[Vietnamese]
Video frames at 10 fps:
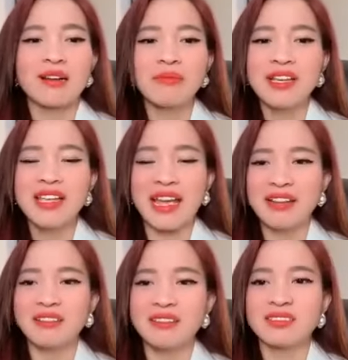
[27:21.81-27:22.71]
sống như vậy
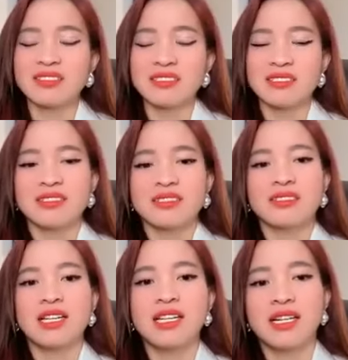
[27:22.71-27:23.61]
được.
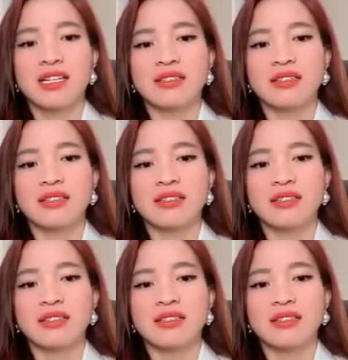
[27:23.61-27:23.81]
Thế